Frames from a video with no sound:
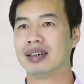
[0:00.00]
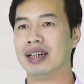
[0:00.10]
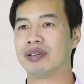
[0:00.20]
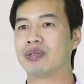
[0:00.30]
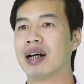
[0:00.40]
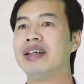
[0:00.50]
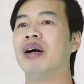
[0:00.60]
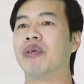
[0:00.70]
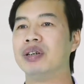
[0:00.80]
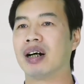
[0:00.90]
để chúng ta
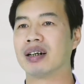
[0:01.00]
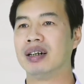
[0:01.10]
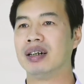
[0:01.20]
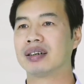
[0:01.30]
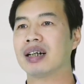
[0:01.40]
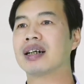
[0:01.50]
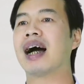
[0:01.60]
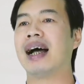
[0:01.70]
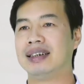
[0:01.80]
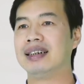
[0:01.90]
hiểu được tất
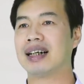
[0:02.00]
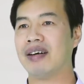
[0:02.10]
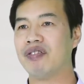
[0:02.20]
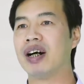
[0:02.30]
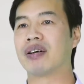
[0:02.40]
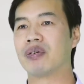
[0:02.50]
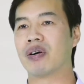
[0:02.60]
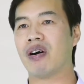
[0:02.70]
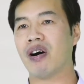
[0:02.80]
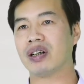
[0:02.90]
cả những cái việc
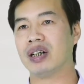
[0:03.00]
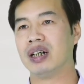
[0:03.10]
của con